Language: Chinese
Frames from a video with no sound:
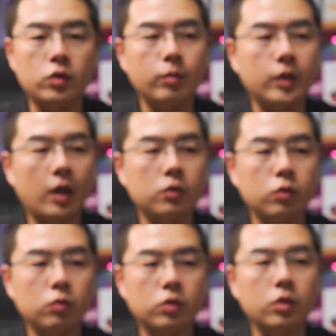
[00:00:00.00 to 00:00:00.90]
就这么拿着
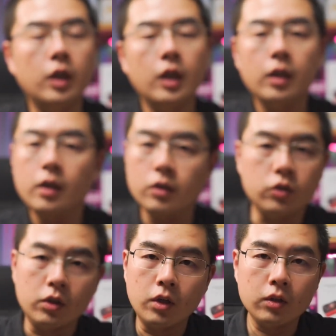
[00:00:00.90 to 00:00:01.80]
去录制，
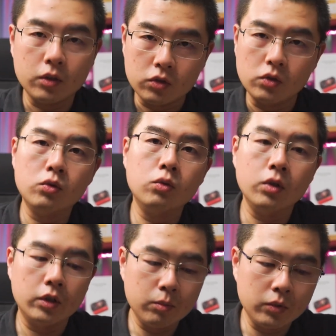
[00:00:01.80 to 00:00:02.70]
整个的直出
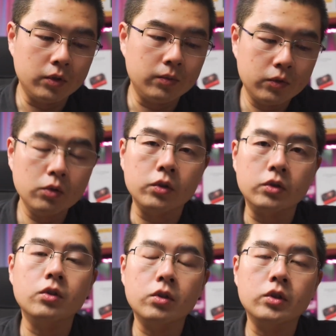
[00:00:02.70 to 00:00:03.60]
的音频就已
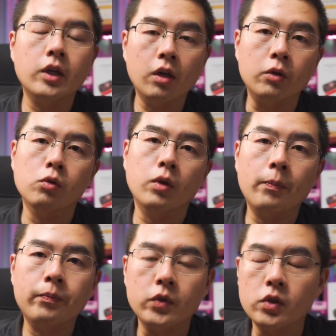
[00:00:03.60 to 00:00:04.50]
经直接可用了，
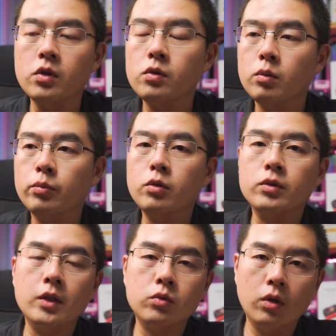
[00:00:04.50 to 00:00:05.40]
你甚至都不用
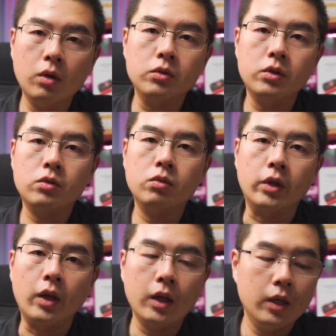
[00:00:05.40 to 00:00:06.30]
再做后期的处
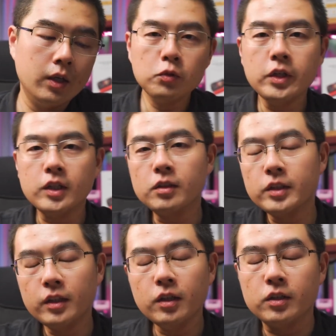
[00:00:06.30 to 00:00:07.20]
理了。所以以上
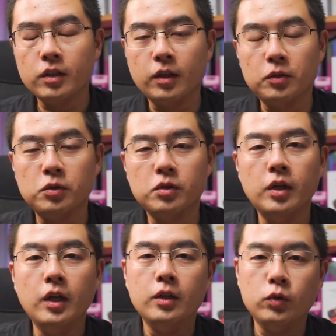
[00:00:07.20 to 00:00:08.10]
这些特性啊，都
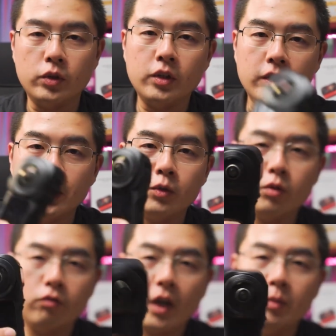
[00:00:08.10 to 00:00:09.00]
是随着这个1英
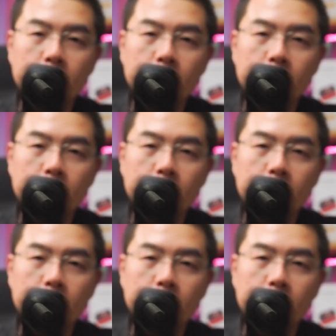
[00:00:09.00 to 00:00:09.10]
寸发